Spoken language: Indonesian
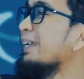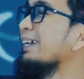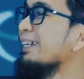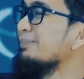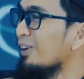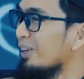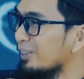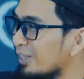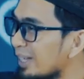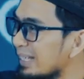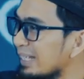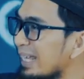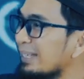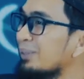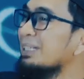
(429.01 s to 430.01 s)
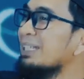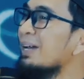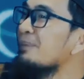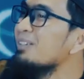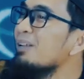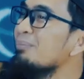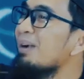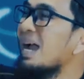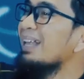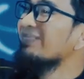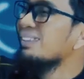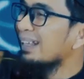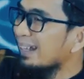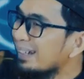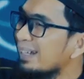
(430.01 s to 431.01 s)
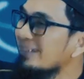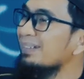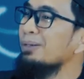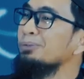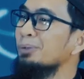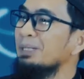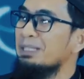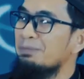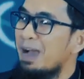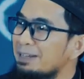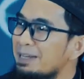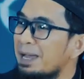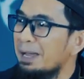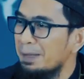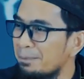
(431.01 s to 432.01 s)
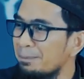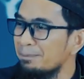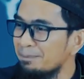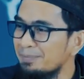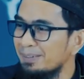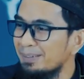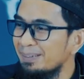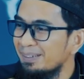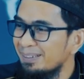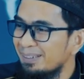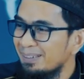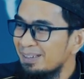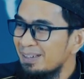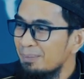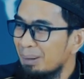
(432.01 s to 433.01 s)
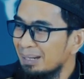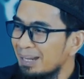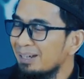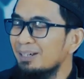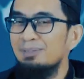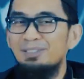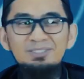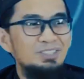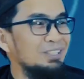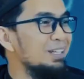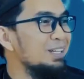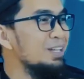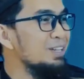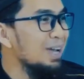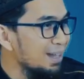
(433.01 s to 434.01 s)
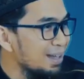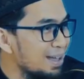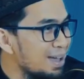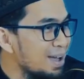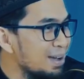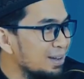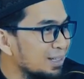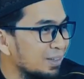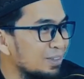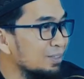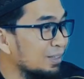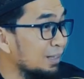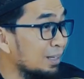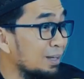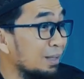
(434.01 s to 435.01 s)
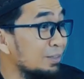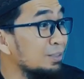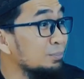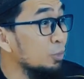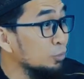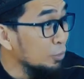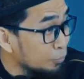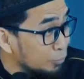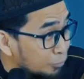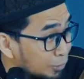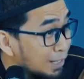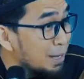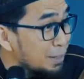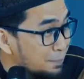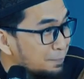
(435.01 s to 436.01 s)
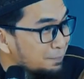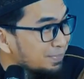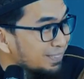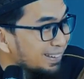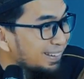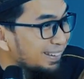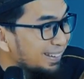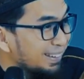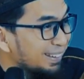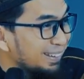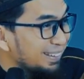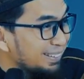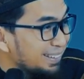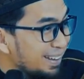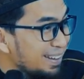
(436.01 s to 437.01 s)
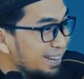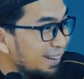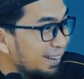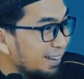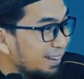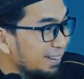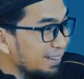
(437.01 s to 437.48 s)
diberikan motor, itu tidak bisa mengantarkan Anda untuk ibadah. Malah ke masjid jadi jarang, karena sekarang rajin motor-motoran. Ya,